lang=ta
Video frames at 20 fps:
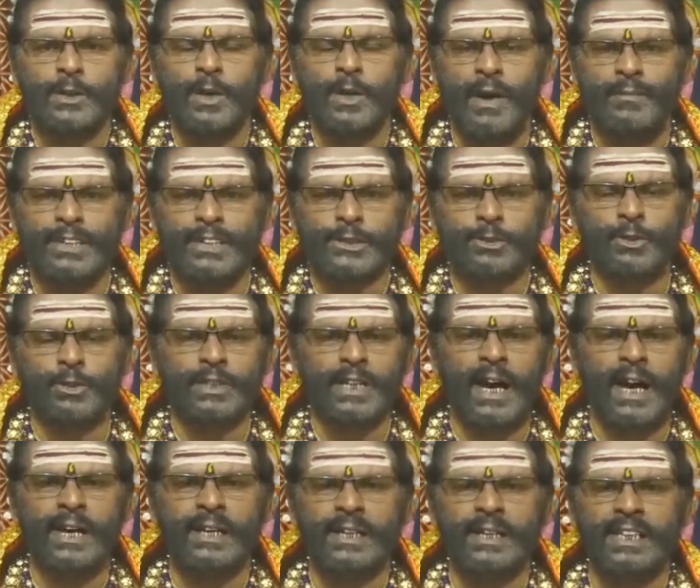ஏதோ அவர்
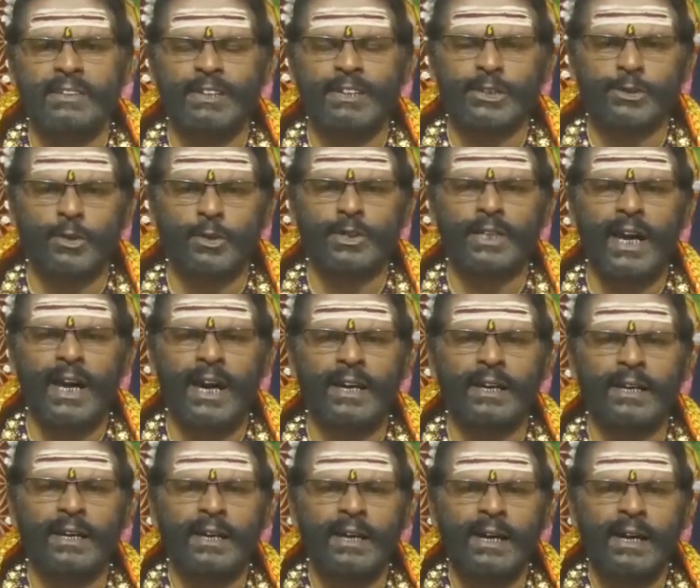சொன்னார் இவர்
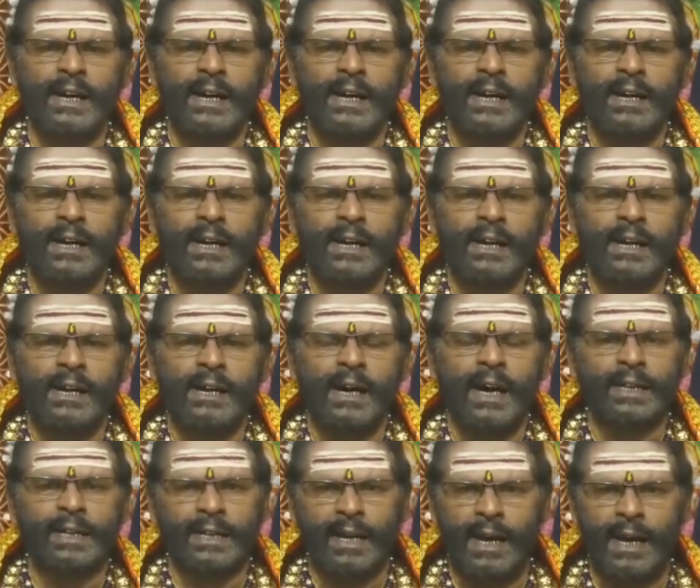சொன்னார்
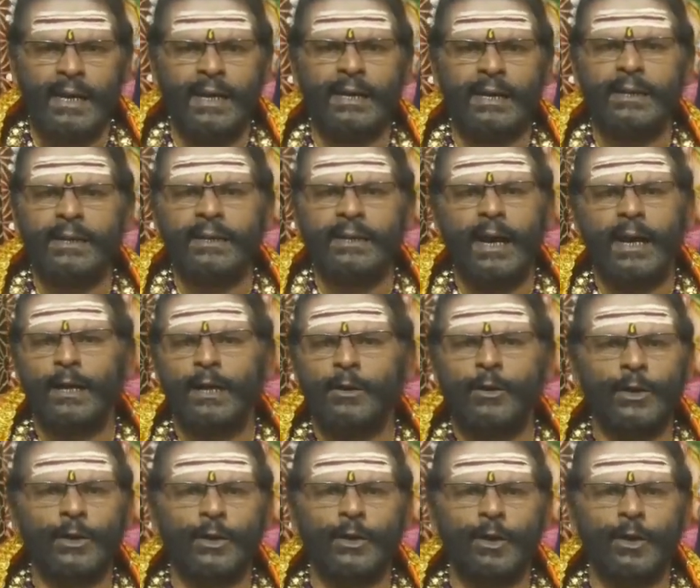அதனாலே
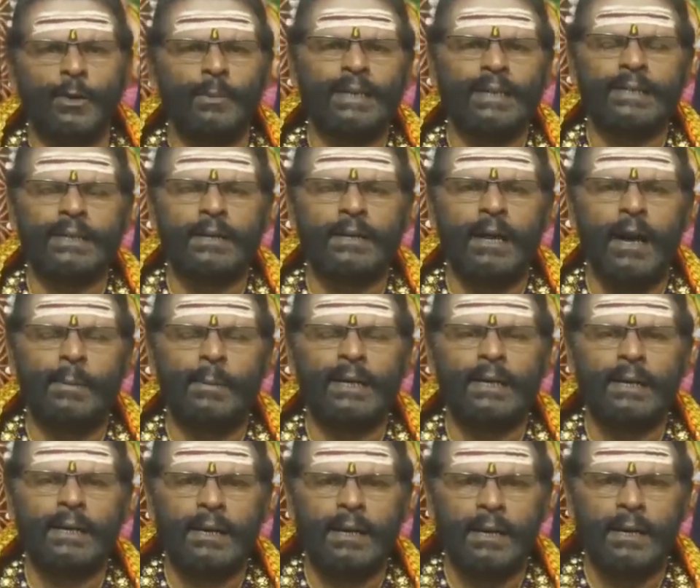நாங்கள் கொடுக்கிறோம் என்று
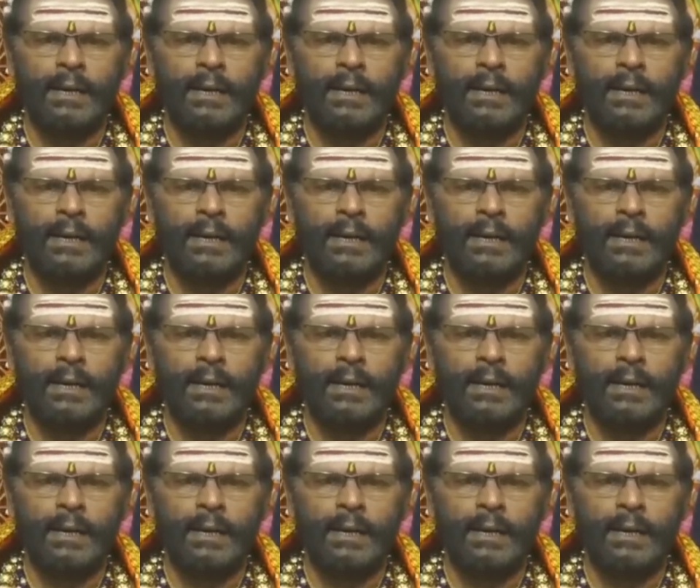இல்லாமல்